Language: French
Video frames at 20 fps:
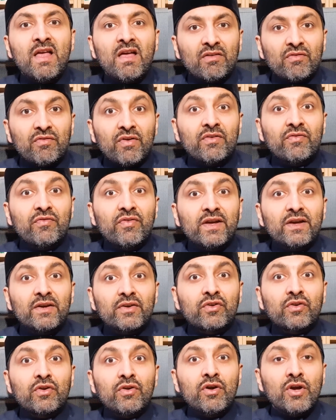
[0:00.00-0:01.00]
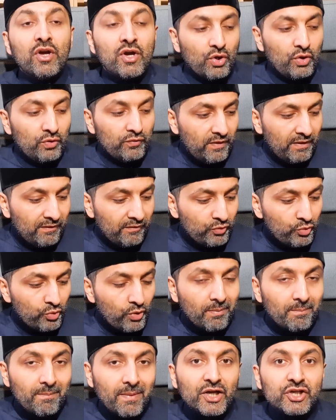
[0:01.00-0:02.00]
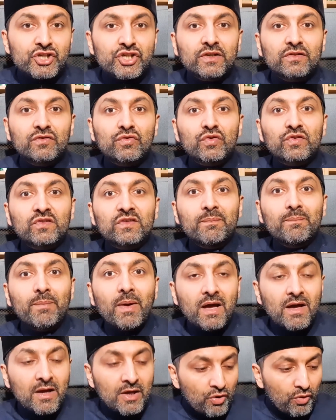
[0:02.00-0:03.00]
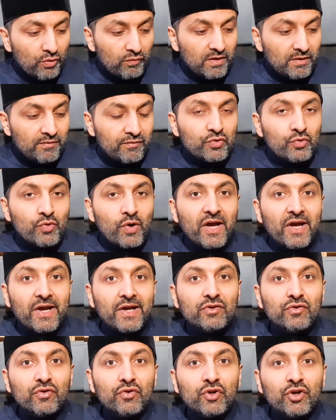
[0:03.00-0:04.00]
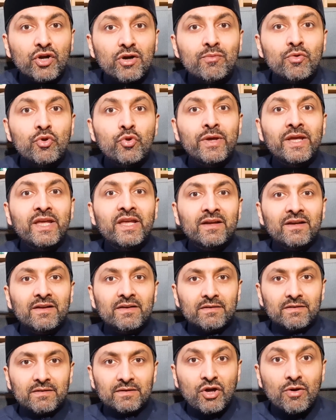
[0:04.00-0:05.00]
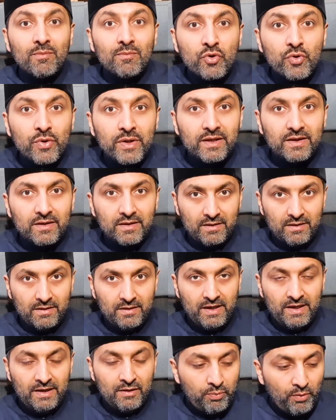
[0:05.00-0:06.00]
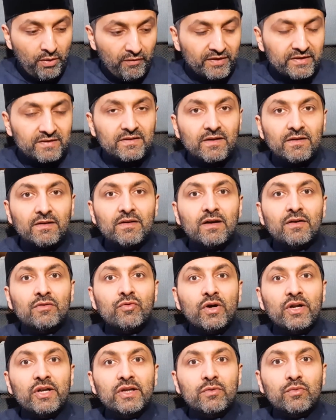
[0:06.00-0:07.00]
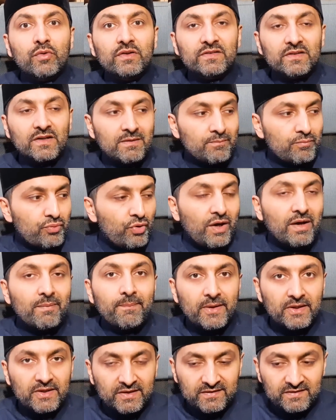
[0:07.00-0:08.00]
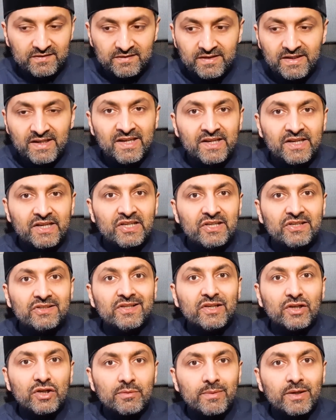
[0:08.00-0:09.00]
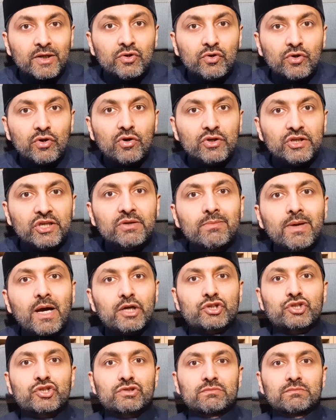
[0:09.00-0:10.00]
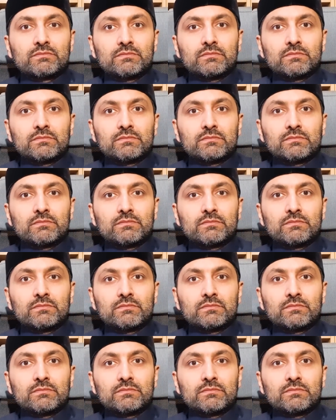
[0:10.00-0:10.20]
va faire que on va vouloir marcher sur ses pas, on va vouloir être comme lui, comme lui. Et le prophète sallallahu alayhi wa pour rappel ici, il était comme un Coran qui marche.